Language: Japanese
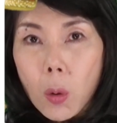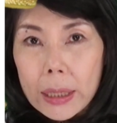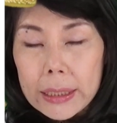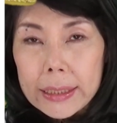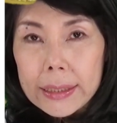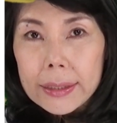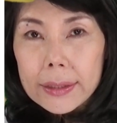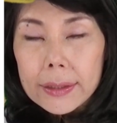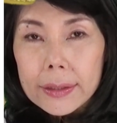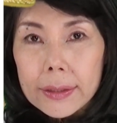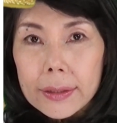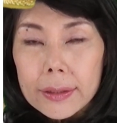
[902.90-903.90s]
和に
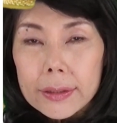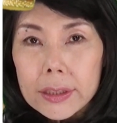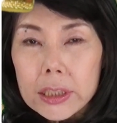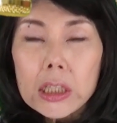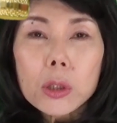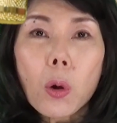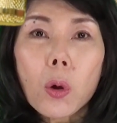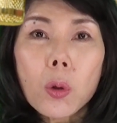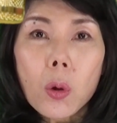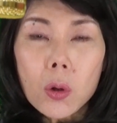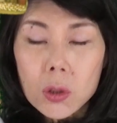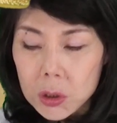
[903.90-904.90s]
シードを
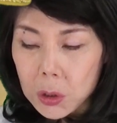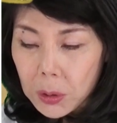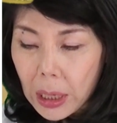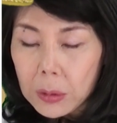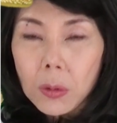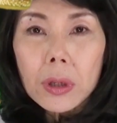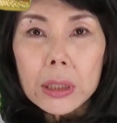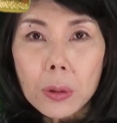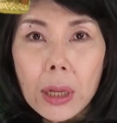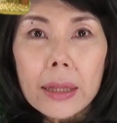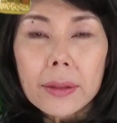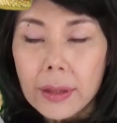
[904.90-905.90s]
残すような動き
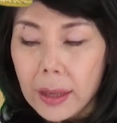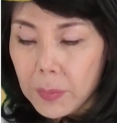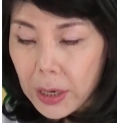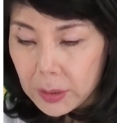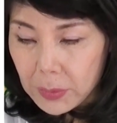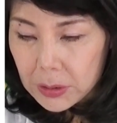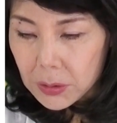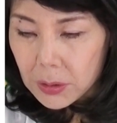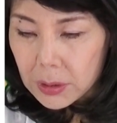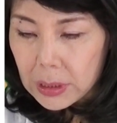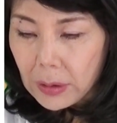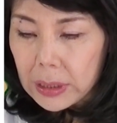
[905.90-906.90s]
となってまいりま
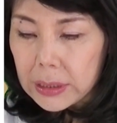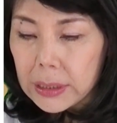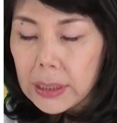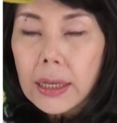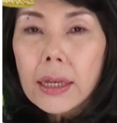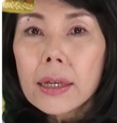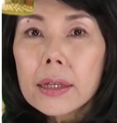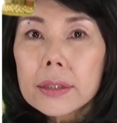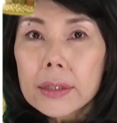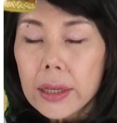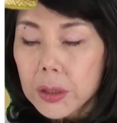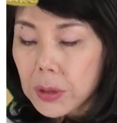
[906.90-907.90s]
すすなわち
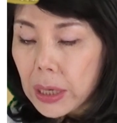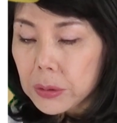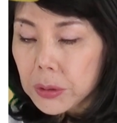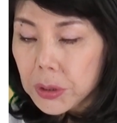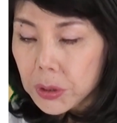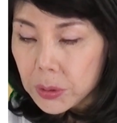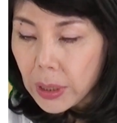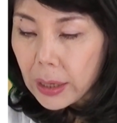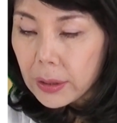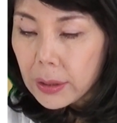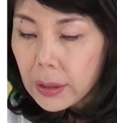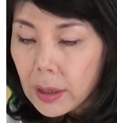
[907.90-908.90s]
1909
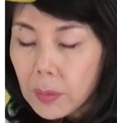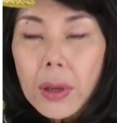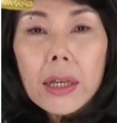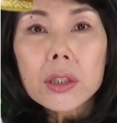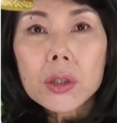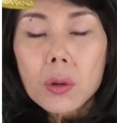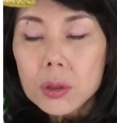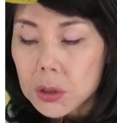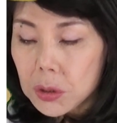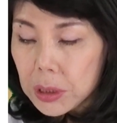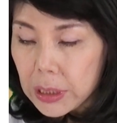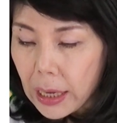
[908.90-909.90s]
年明治
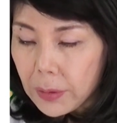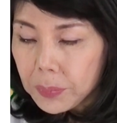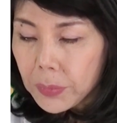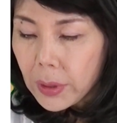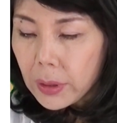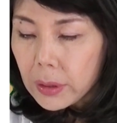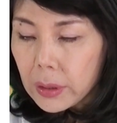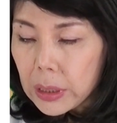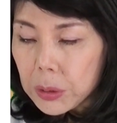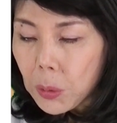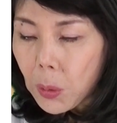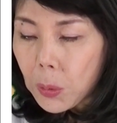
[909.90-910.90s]
42年
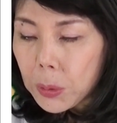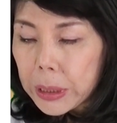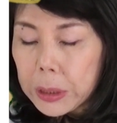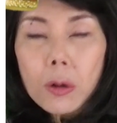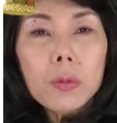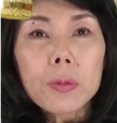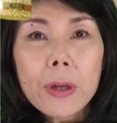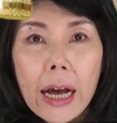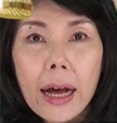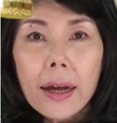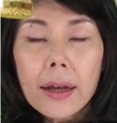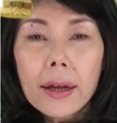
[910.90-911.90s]
伊藤博文
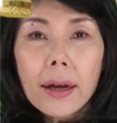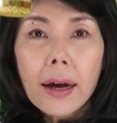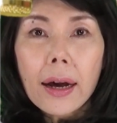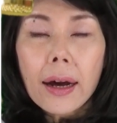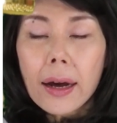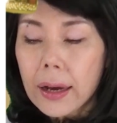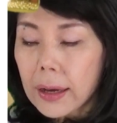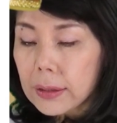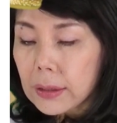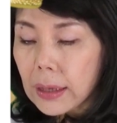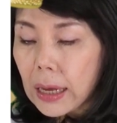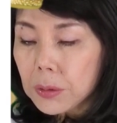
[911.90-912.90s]
が
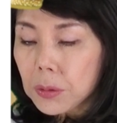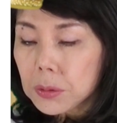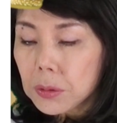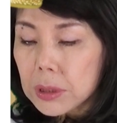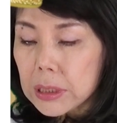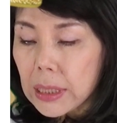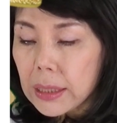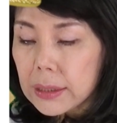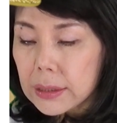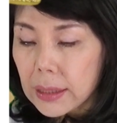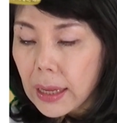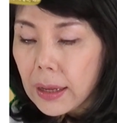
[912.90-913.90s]
あ韓国の地でで
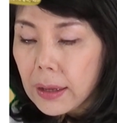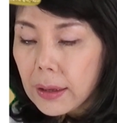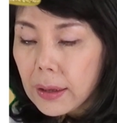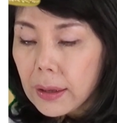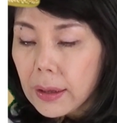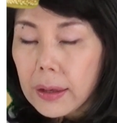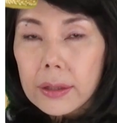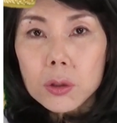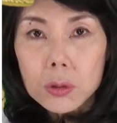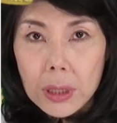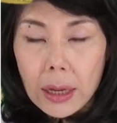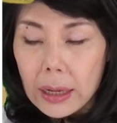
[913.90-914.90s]
すね、
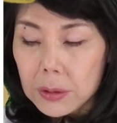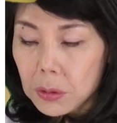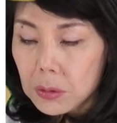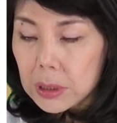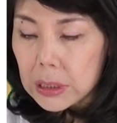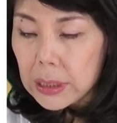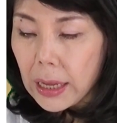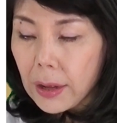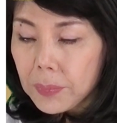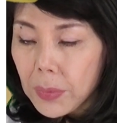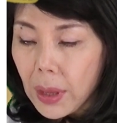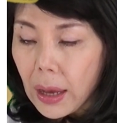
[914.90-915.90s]
朝鮮半島の地
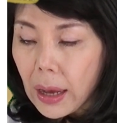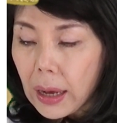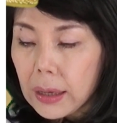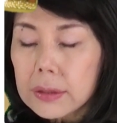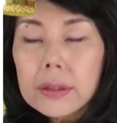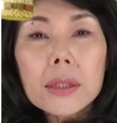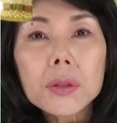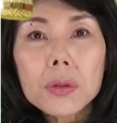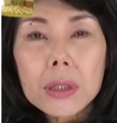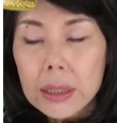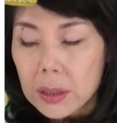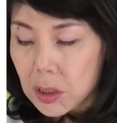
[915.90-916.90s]
で暗殺
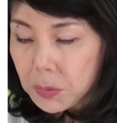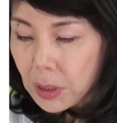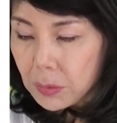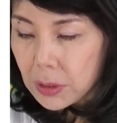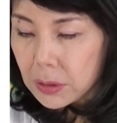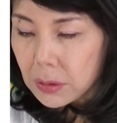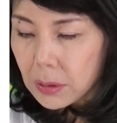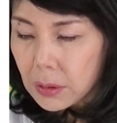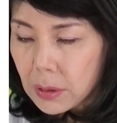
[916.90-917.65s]
をされてしまいます